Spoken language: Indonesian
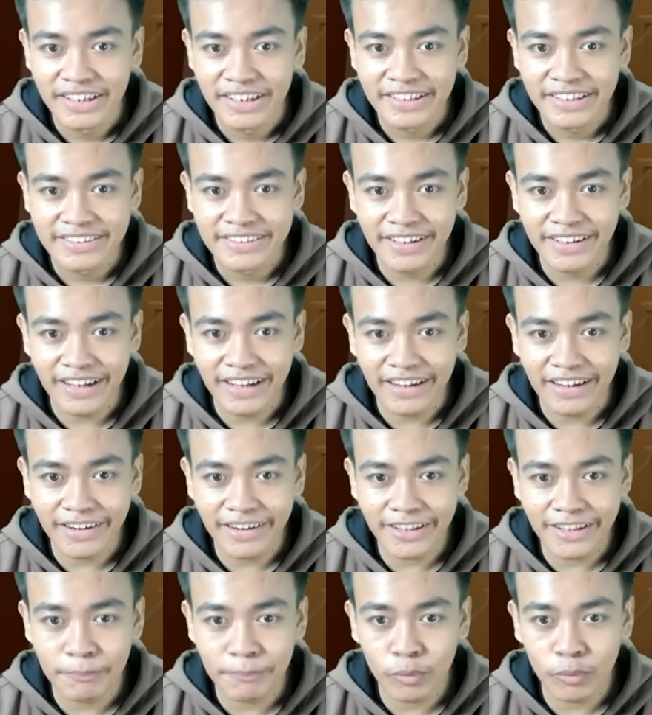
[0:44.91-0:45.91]
Yang kanan
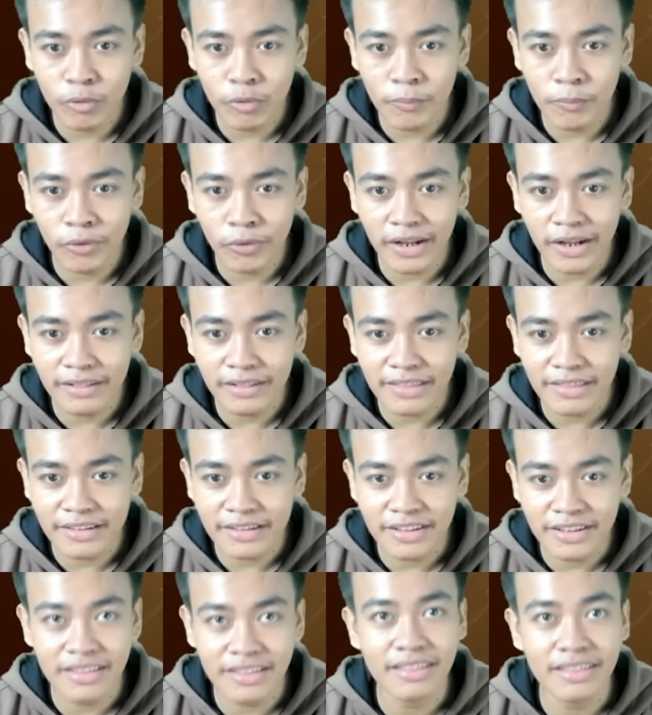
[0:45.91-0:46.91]
kayak perkumpulan
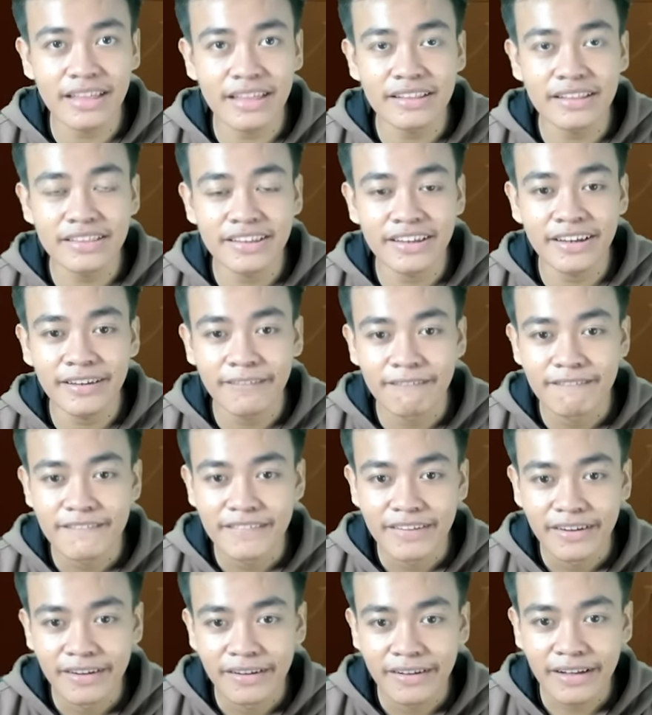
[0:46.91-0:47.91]
sekte sesat ya.
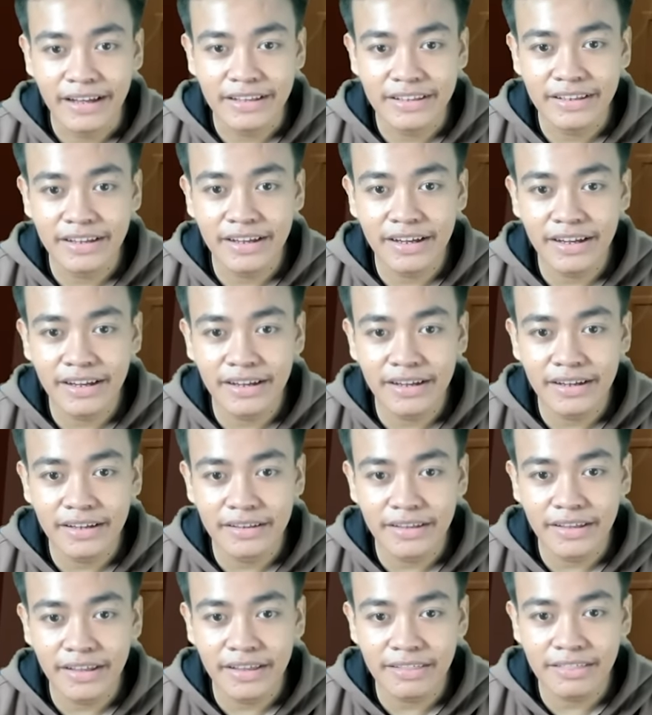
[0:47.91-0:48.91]
Kayak
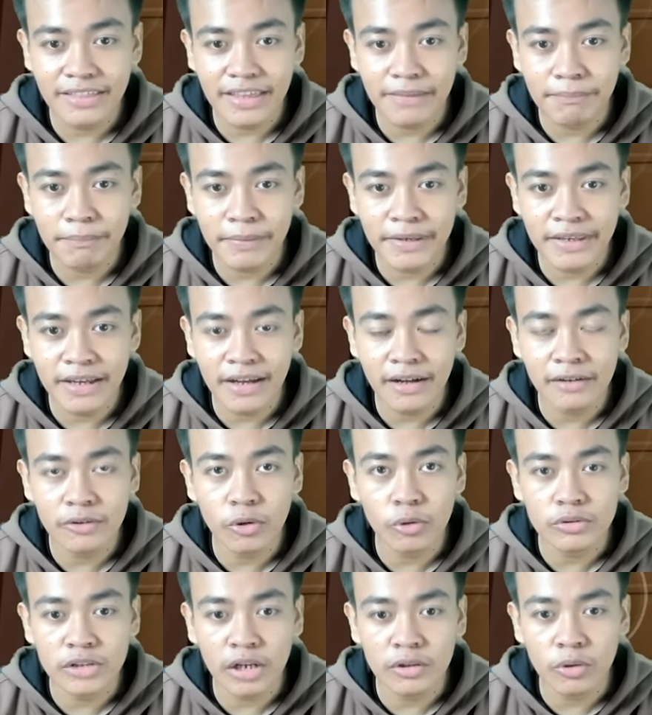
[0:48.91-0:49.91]
SCP yang
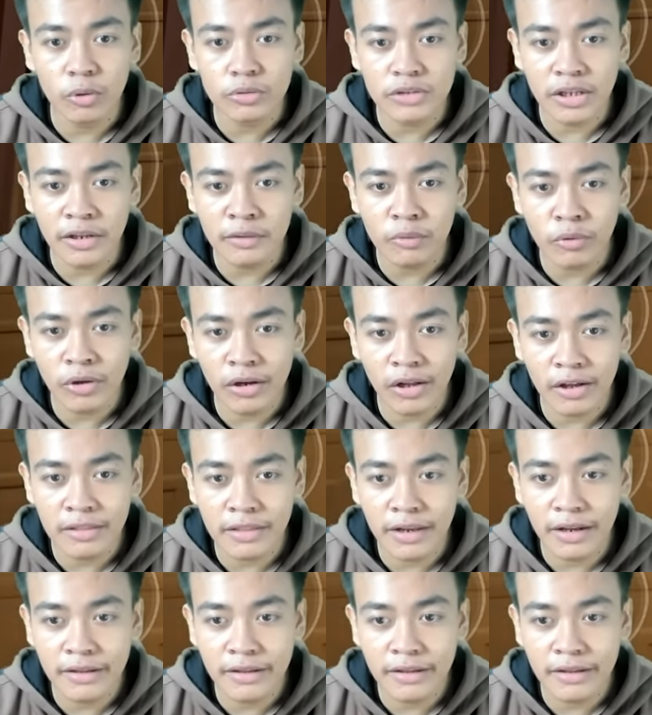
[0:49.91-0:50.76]
dokter-dokter itu kalau nggak salah